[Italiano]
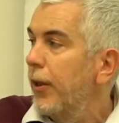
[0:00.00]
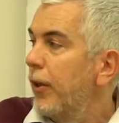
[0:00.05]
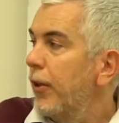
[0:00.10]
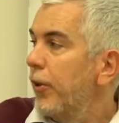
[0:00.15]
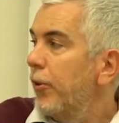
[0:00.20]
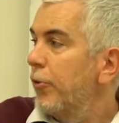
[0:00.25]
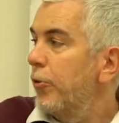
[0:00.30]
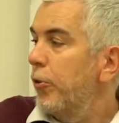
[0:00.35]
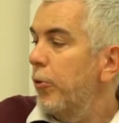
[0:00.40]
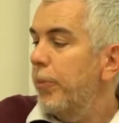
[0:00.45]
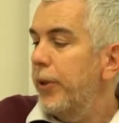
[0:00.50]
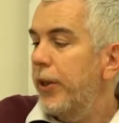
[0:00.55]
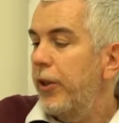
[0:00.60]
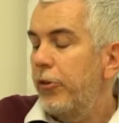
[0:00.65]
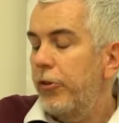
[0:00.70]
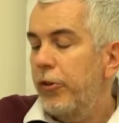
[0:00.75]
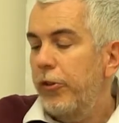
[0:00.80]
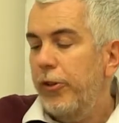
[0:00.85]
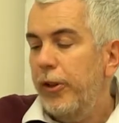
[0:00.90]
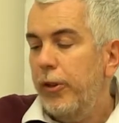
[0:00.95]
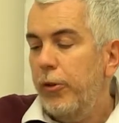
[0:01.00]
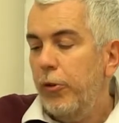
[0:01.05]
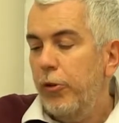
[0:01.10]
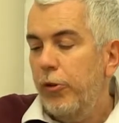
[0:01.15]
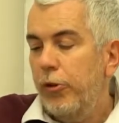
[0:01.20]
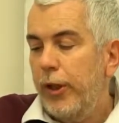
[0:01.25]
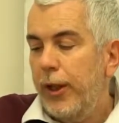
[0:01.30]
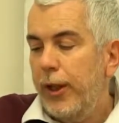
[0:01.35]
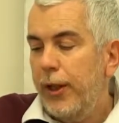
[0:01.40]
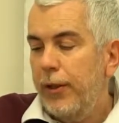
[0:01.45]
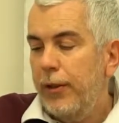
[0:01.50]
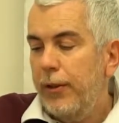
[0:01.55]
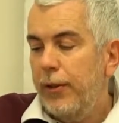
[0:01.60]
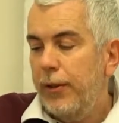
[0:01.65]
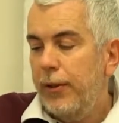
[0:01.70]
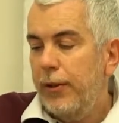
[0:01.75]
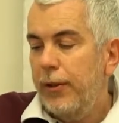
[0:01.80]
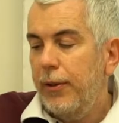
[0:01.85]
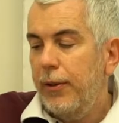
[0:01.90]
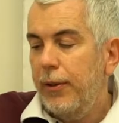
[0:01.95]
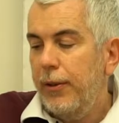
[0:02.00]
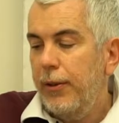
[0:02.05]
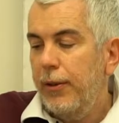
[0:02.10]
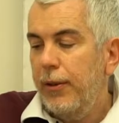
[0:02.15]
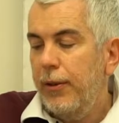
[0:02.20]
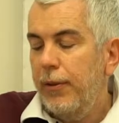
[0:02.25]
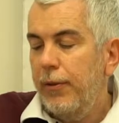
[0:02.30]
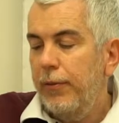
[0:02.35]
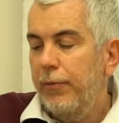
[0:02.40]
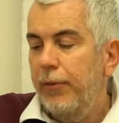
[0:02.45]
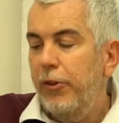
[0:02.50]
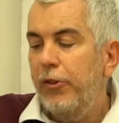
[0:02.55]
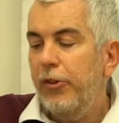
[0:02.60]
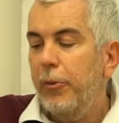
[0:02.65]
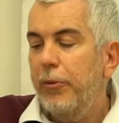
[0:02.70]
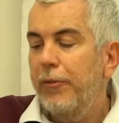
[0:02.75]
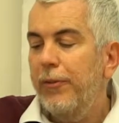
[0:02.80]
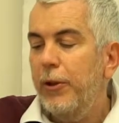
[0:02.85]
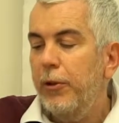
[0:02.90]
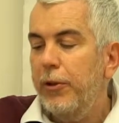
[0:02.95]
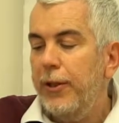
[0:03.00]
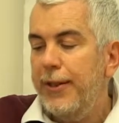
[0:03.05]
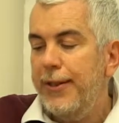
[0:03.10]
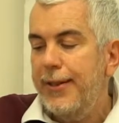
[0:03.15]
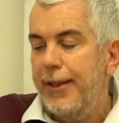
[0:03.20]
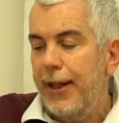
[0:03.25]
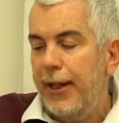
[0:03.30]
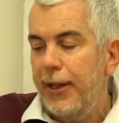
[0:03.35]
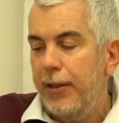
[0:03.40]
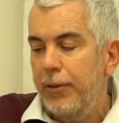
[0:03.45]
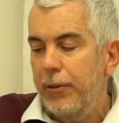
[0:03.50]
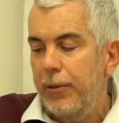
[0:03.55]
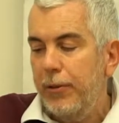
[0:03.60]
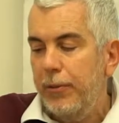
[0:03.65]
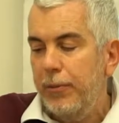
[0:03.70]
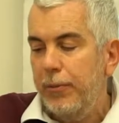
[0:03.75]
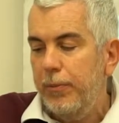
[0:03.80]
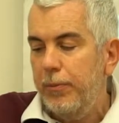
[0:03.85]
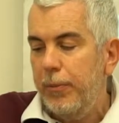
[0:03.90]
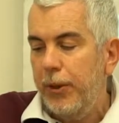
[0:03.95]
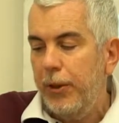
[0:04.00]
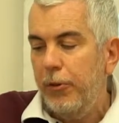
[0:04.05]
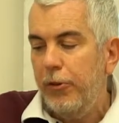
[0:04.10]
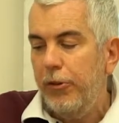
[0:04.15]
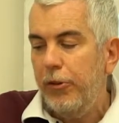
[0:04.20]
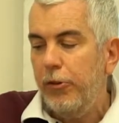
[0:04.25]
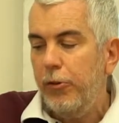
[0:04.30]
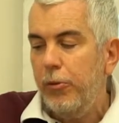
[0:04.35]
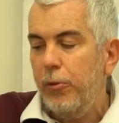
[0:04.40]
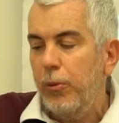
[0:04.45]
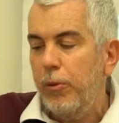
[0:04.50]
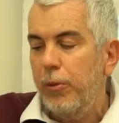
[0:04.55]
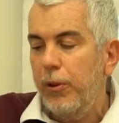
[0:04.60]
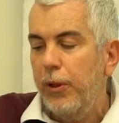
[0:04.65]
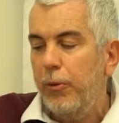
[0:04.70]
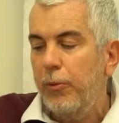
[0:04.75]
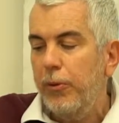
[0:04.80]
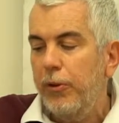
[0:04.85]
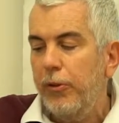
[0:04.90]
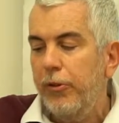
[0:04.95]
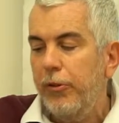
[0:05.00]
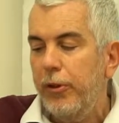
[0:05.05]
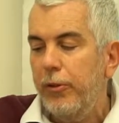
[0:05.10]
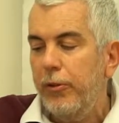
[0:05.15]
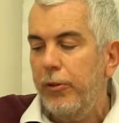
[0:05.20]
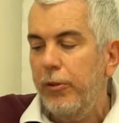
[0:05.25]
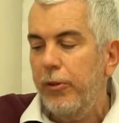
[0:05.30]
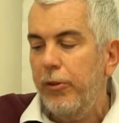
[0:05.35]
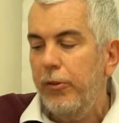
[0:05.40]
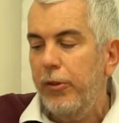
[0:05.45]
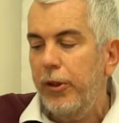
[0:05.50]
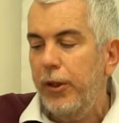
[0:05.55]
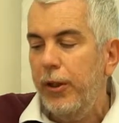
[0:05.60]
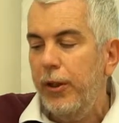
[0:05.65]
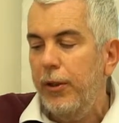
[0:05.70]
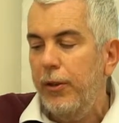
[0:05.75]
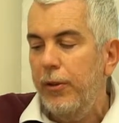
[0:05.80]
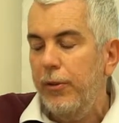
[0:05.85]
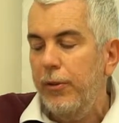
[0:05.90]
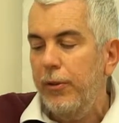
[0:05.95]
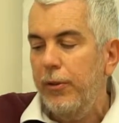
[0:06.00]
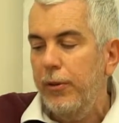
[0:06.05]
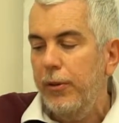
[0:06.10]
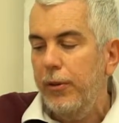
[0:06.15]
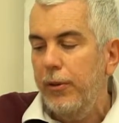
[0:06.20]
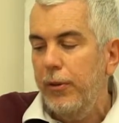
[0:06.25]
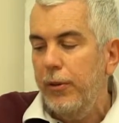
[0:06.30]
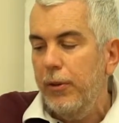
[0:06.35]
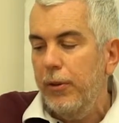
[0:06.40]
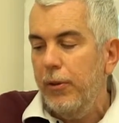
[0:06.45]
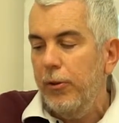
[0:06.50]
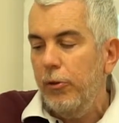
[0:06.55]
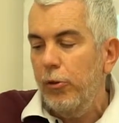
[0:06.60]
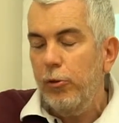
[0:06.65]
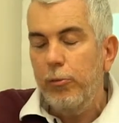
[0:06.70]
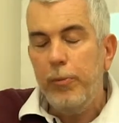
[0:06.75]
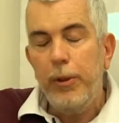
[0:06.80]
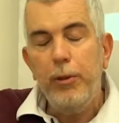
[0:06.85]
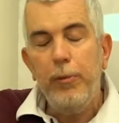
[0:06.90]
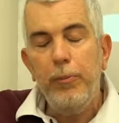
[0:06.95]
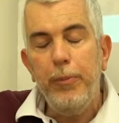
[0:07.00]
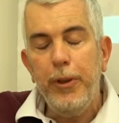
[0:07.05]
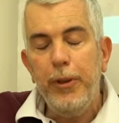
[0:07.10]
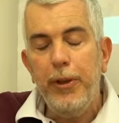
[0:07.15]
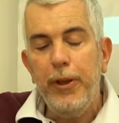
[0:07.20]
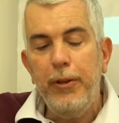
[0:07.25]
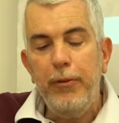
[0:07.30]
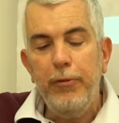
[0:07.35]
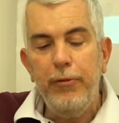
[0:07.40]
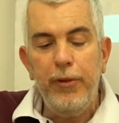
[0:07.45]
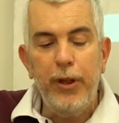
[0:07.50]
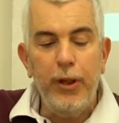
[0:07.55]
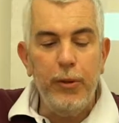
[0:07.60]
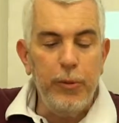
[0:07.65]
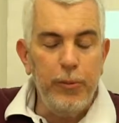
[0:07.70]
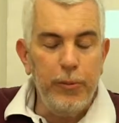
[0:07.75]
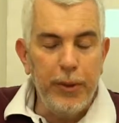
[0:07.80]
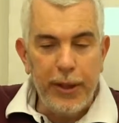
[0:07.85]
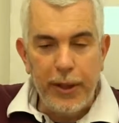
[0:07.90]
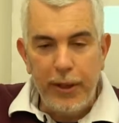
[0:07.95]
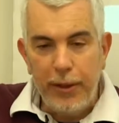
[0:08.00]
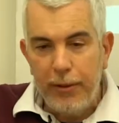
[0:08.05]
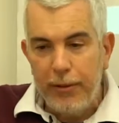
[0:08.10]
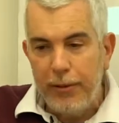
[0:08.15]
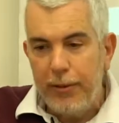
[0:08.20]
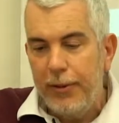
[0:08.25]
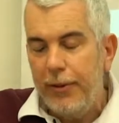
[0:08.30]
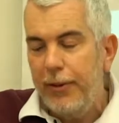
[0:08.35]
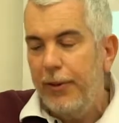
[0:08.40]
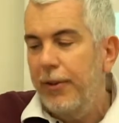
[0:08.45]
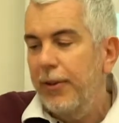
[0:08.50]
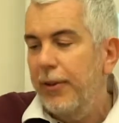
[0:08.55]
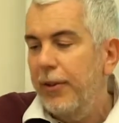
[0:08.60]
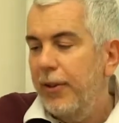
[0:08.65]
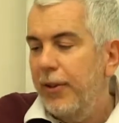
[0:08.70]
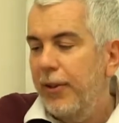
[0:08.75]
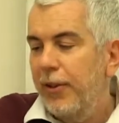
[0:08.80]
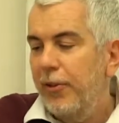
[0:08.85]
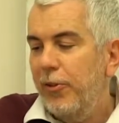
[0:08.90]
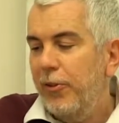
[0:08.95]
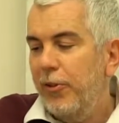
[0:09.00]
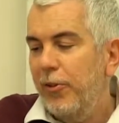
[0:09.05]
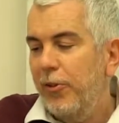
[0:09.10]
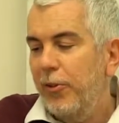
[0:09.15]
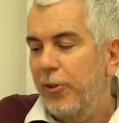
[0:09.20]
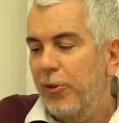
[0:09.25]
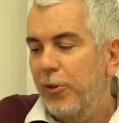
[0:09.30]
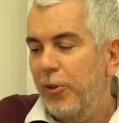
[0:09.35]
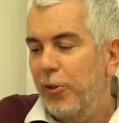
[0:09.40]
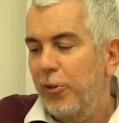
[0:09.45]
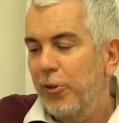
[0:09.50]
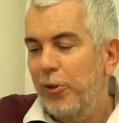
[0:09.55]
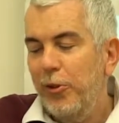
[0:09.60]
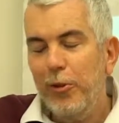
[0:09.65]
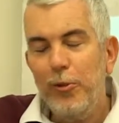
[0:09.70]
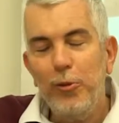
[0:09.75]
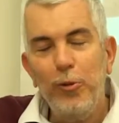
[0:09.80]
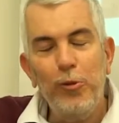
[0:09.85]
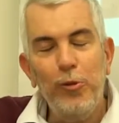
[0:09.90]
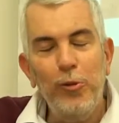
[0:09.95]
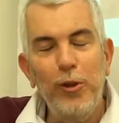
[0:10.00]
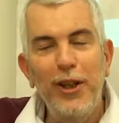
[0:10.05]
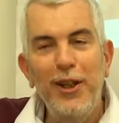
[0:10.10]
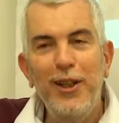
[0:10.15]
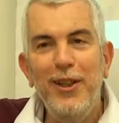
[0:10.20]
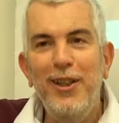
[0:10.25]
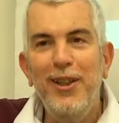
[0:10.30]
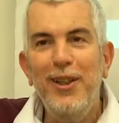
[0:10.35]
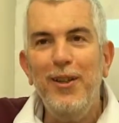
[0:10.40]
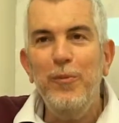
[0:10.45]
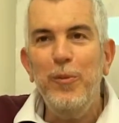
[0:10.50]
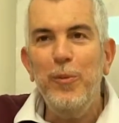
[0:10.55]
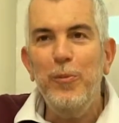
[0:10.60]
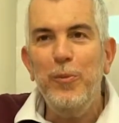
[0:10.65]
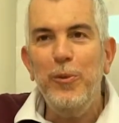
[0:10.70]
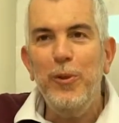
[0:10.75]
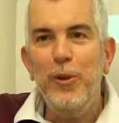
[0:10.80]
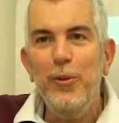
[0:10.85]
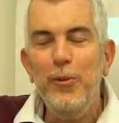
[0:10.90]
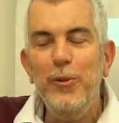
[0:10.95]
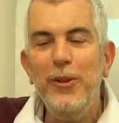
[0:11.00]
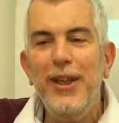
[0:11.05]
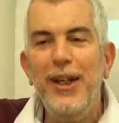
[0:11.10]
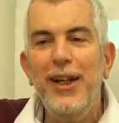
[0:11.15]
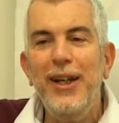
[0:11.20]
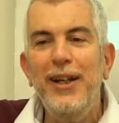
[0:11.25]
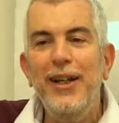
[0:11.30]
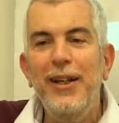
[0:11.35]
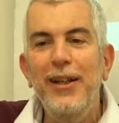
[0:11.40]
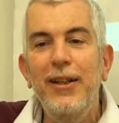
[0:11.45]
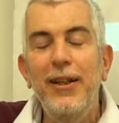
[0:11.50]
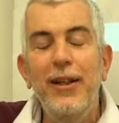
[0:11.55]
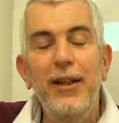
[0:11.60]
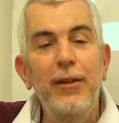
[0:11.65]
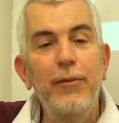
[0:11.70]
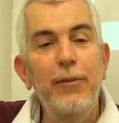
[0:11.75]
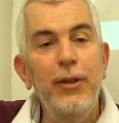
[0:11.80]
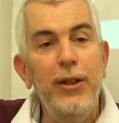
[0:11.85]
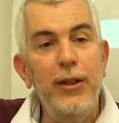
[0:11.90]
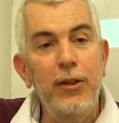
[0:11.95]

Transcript: Stuparic è stato già eh, diciamo valorizzato per le nostre scuole quando è stato inserito, se non sbaglio un paio di anni fa, qui magari il nostro signor consulente mi può aiutare nell'EVNC.